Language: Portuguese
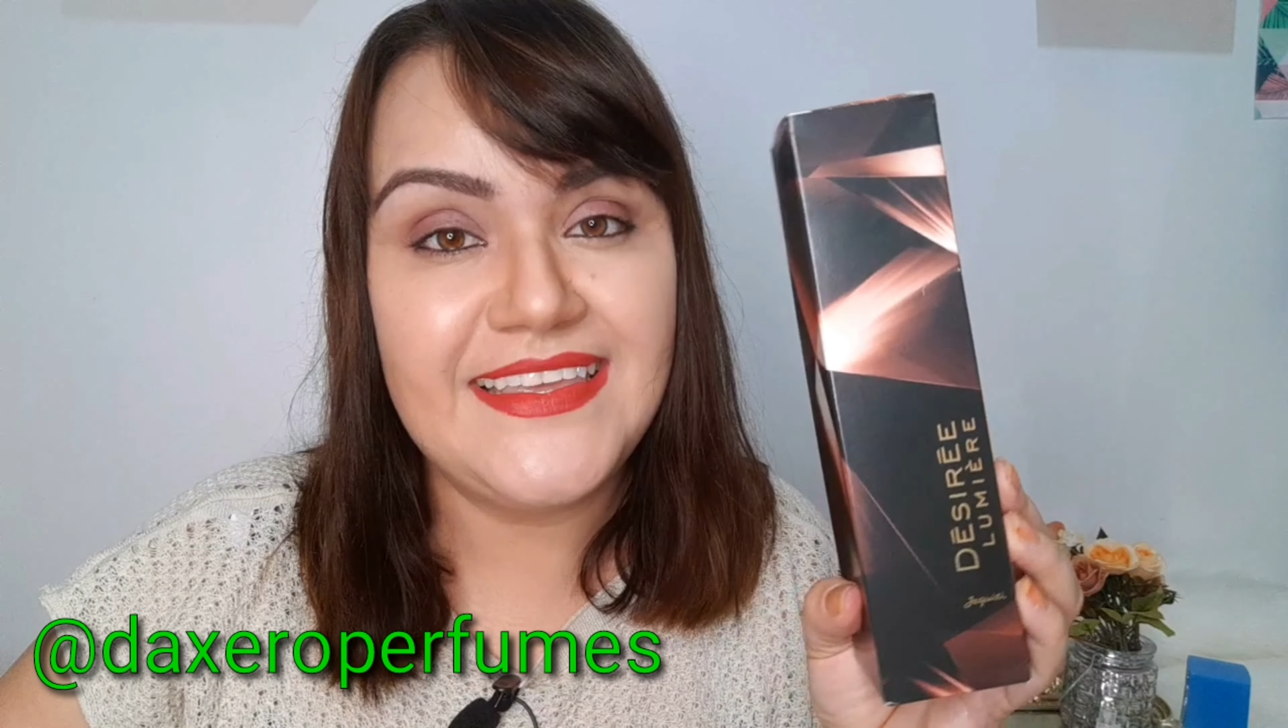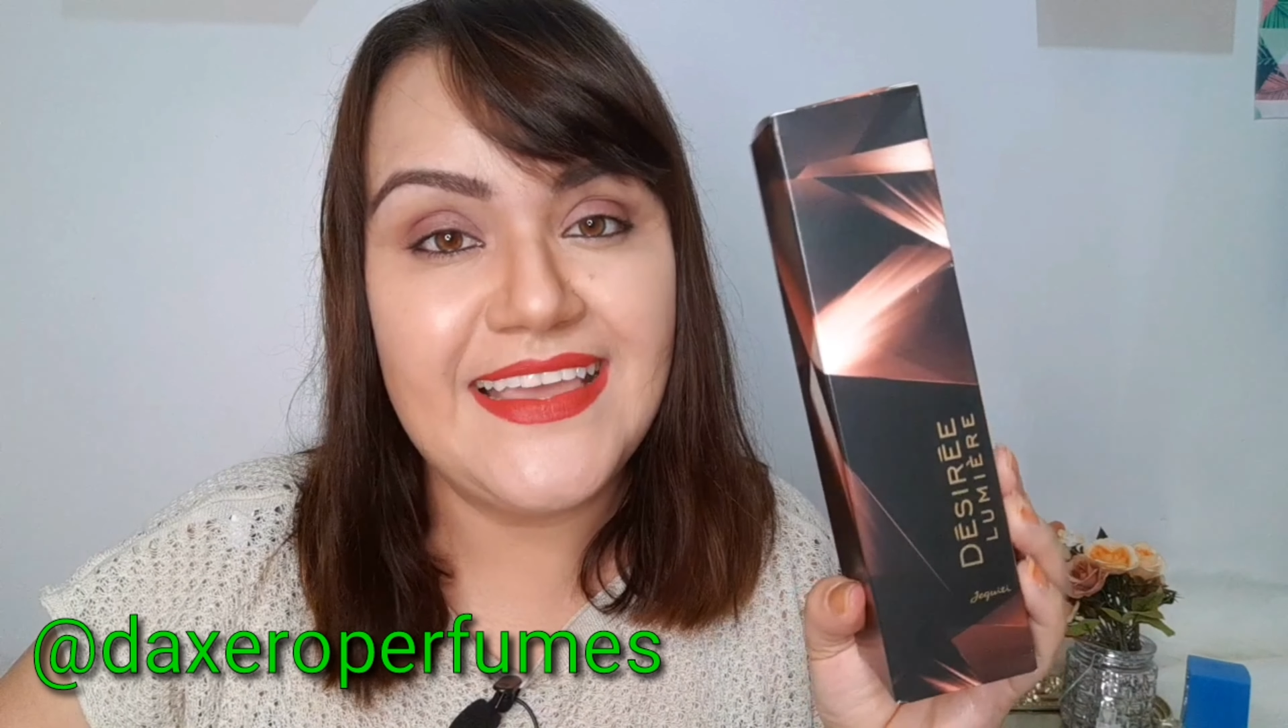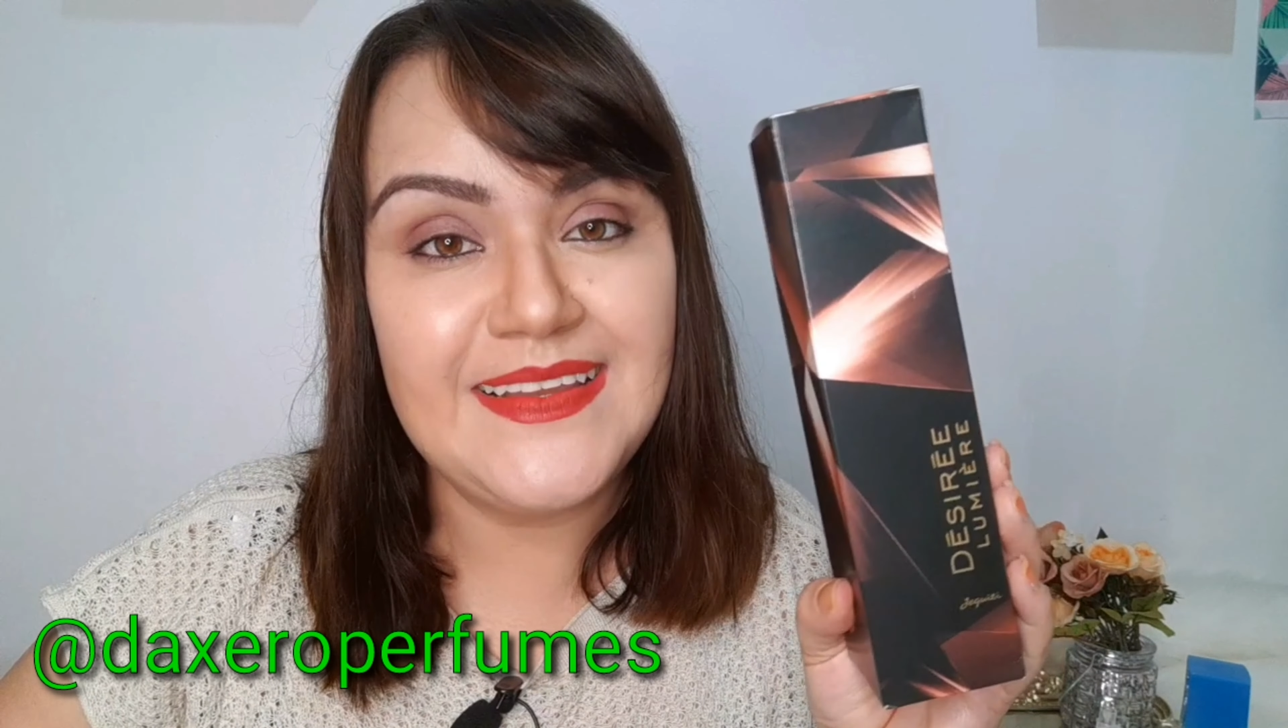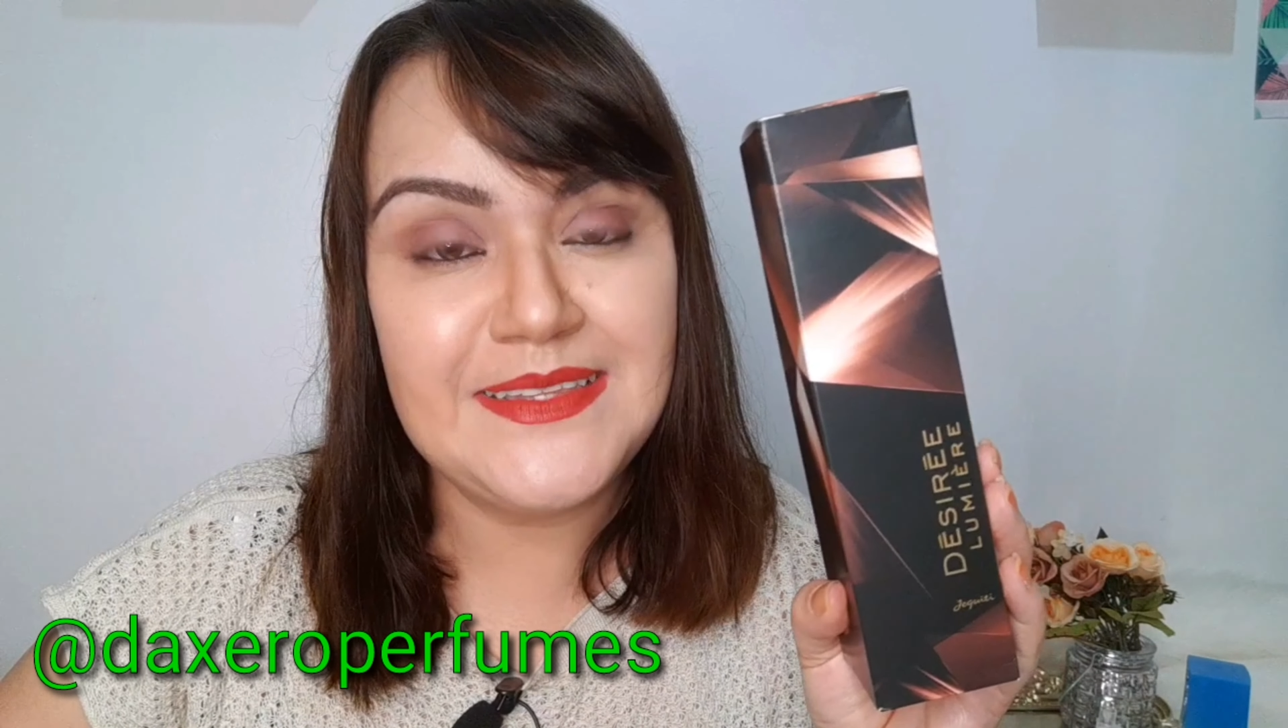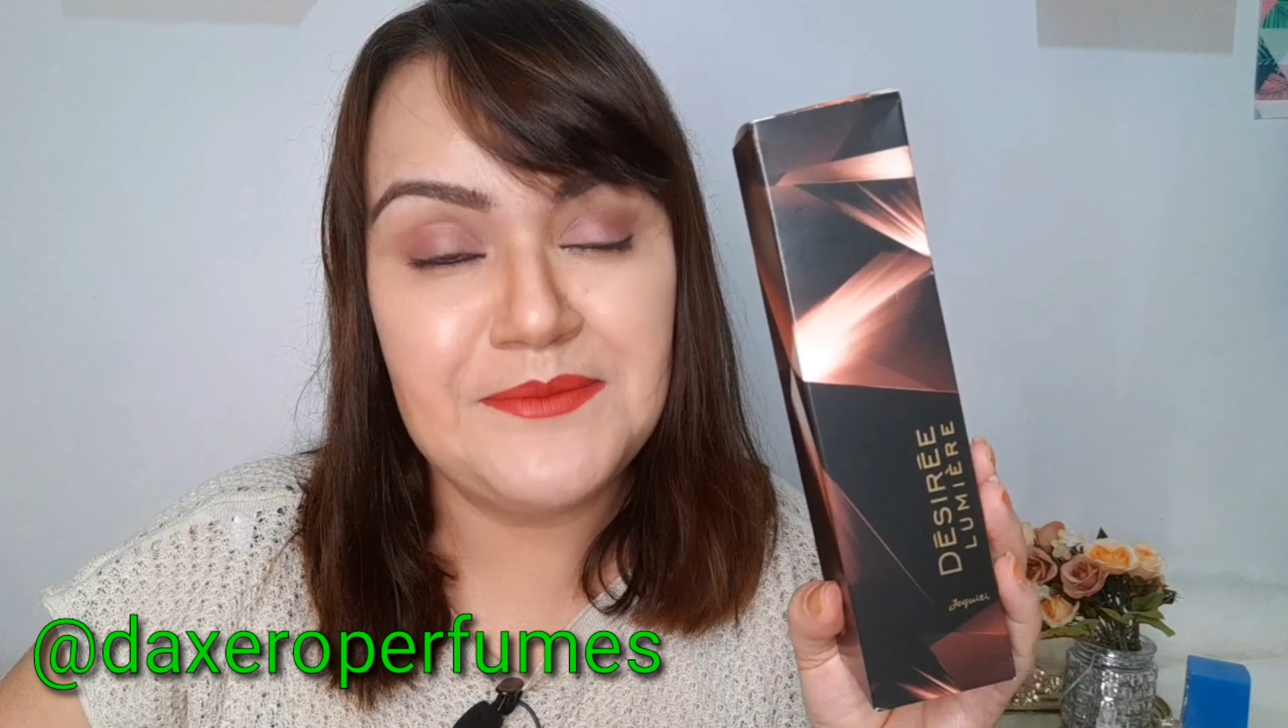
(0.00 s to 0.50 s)

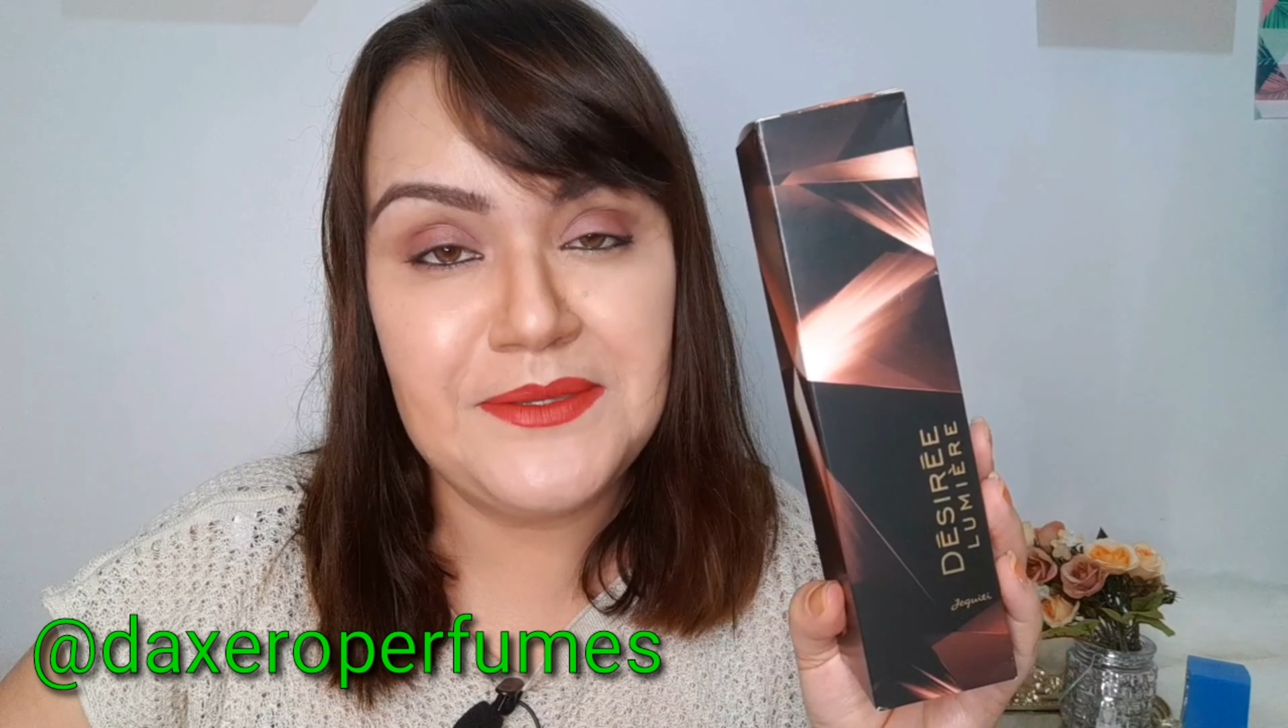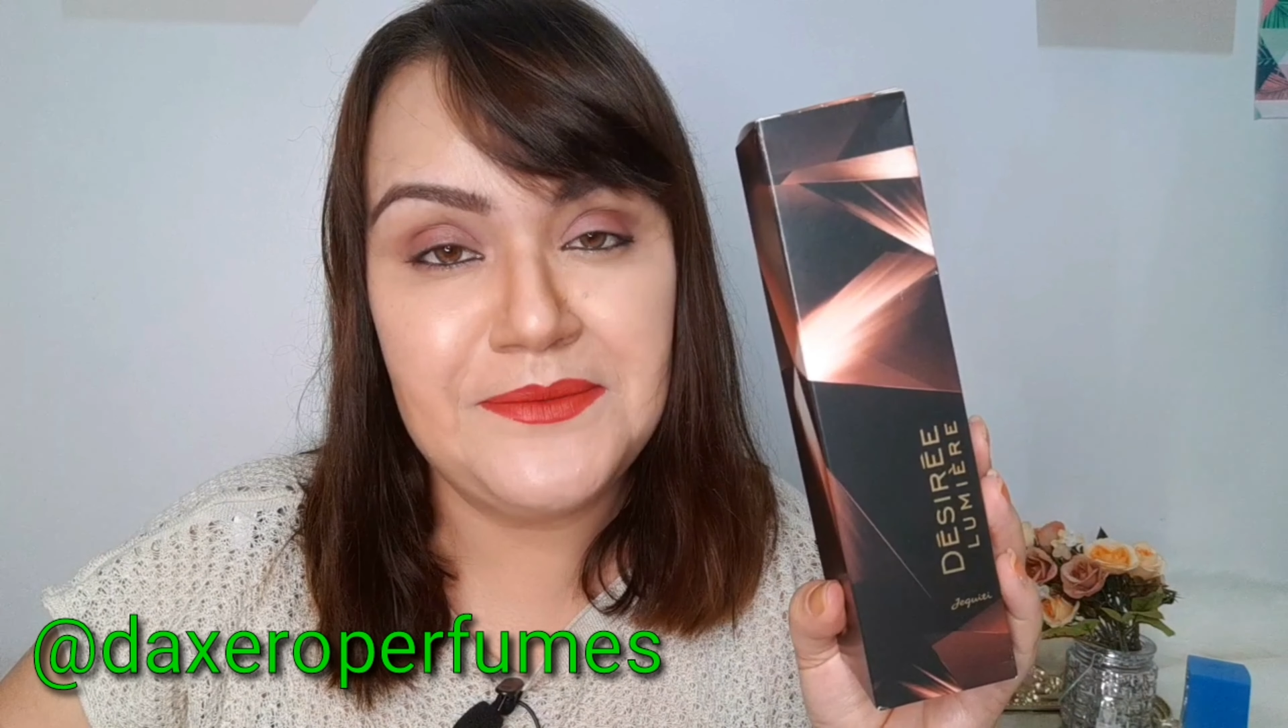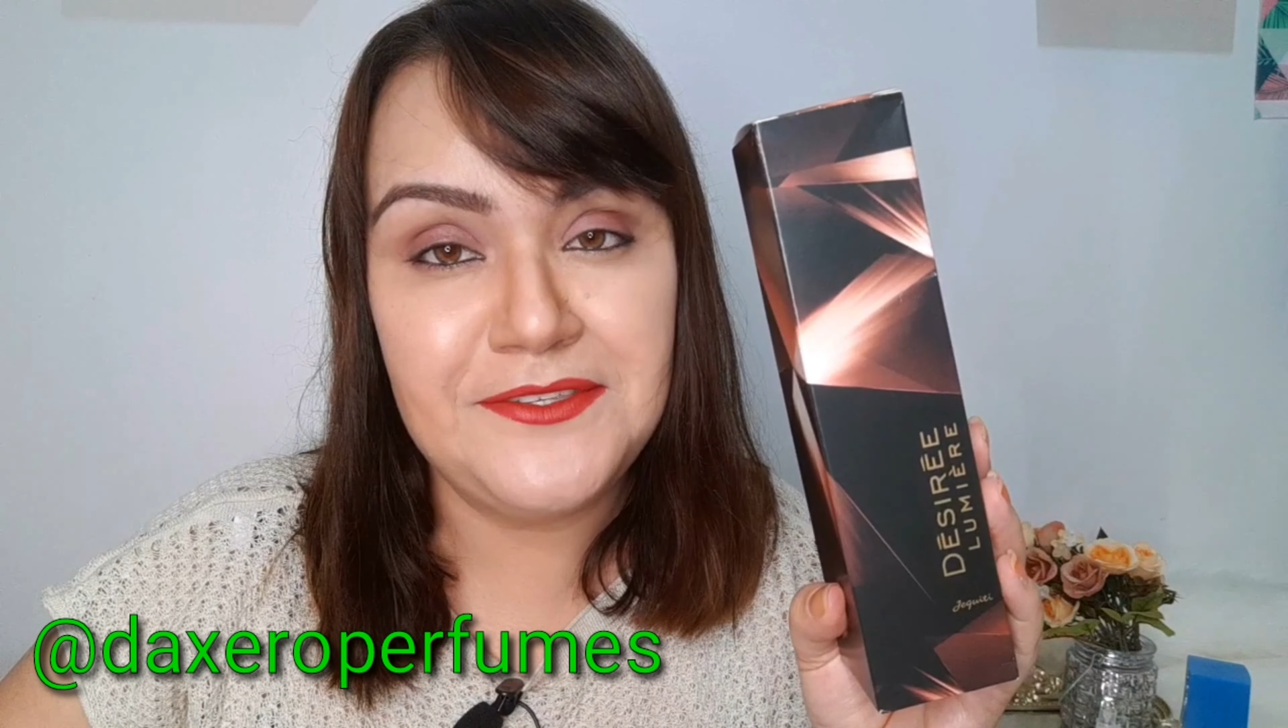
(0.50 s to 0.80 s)
E ele também